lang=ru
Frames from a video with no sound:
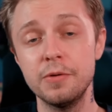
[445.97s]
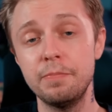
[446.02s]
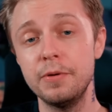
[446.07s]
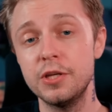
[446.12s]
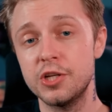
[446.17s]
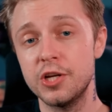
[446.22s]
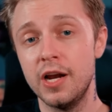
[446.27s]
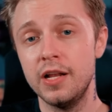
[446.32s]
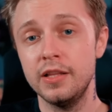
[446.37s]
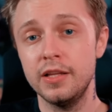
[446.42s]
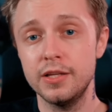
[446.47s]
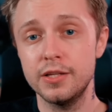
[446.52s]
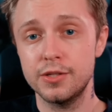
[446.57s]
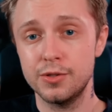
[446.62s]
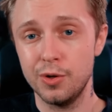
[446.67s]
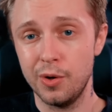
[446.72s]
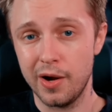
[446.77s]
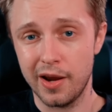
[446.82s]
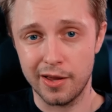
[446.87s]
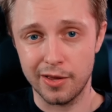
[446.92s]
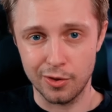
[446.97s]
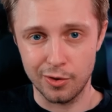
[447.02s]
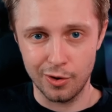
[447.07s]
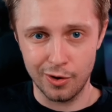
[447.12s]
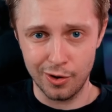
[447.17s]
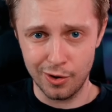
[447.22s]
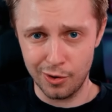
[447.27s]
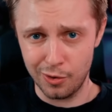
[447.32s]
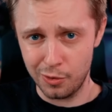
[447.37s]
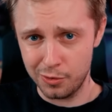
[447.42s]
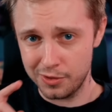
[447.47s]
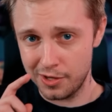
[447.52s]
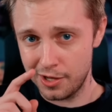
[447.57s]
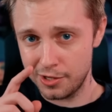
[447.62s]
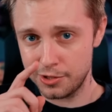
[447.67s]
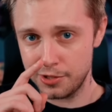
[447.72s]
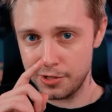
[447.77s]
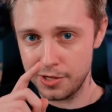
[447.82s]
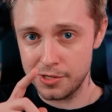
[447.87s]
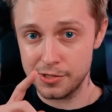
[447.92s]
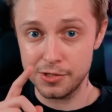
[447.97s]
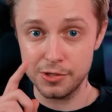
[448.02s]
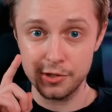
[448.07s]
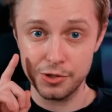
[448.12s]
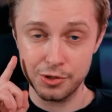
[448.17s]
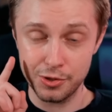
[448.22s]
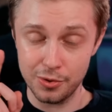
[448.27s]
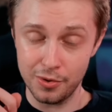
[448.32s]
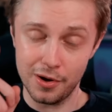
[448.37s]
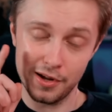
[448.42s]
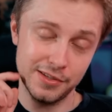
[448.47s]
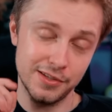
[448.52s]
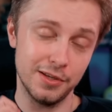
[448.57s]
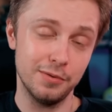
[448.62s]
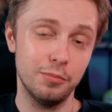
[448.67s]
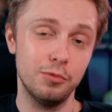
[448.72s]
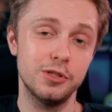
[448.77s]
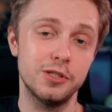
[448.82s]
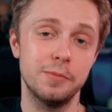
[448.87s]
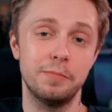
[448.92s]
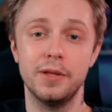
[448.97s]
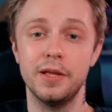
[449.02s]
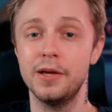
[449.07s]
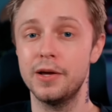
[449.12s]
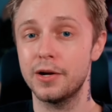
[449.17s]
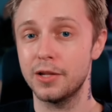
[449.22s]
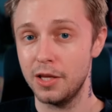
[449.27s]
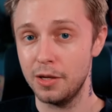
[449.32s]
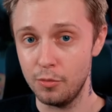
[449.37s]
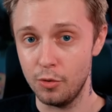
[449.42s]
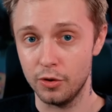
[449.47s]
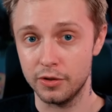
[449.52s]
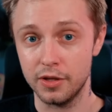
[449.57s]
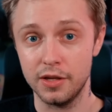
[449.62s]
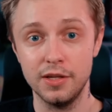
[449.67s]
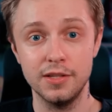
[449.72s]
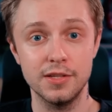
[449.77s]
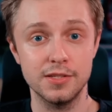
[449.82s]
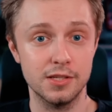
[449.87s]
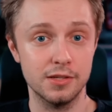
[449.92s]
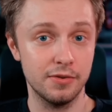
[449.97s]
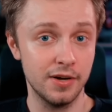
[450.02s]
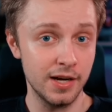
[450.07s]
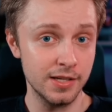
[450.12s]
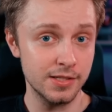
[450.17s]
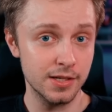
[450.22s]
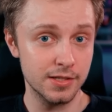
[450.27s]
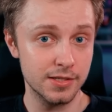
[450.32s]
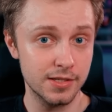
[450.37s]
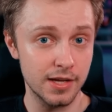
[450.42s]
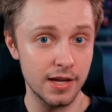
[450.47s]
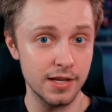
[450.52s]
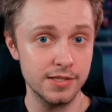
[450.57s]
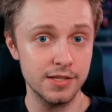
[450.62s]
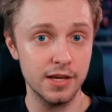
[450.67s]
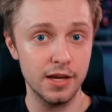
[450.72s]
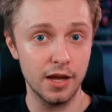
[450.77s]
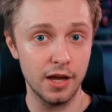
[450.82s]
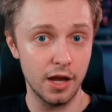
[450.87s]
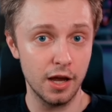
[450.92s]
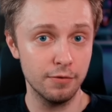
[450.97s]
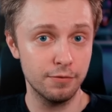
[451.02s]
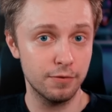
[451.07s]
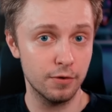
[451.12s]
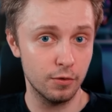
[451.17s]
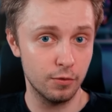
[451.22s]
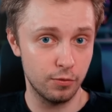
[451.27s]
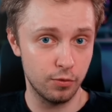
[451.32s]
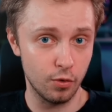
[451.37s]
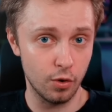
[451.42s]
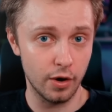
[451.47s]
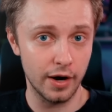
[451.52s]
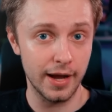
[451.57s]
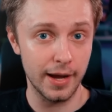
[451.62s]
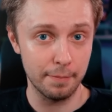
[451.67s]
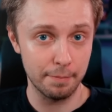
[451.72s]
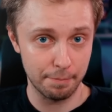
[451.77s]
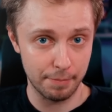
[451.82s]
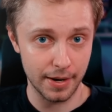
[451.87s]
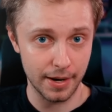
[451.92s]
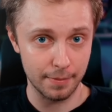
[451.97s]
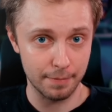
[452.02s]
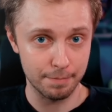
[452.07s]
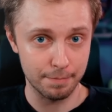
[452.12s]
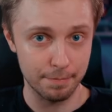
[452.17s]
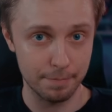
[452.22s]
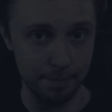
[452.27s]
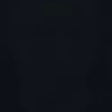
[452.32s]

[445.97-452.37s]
печальная история, но у нас же есть еще один мультиплеерный мод. И называется, кстати, F4MP. От